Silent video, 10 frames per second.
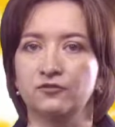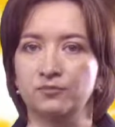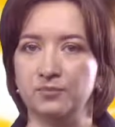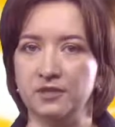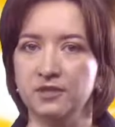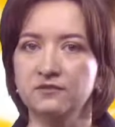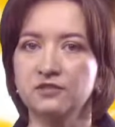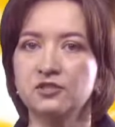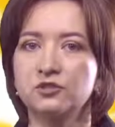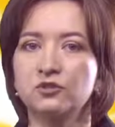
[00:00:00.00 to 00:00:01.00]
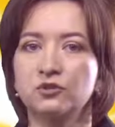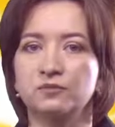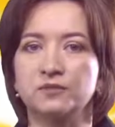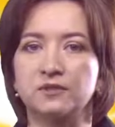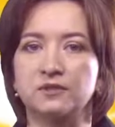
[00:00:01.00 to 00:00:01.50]
В первый
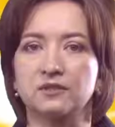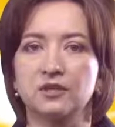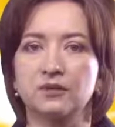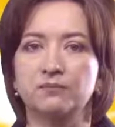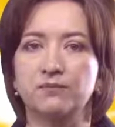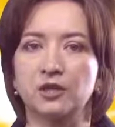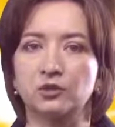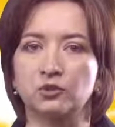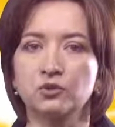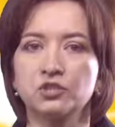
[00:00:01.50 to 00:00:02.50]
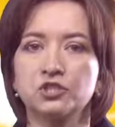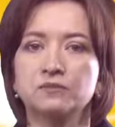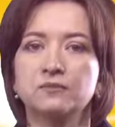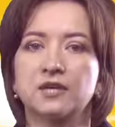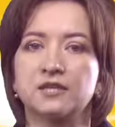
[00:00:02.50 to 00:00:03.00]
столбик
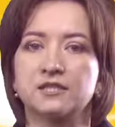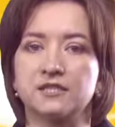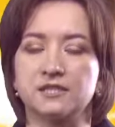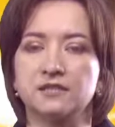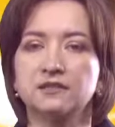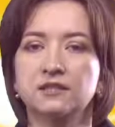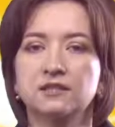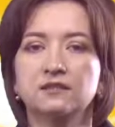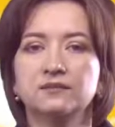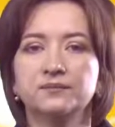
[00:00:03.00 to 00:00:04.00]
положим картинки,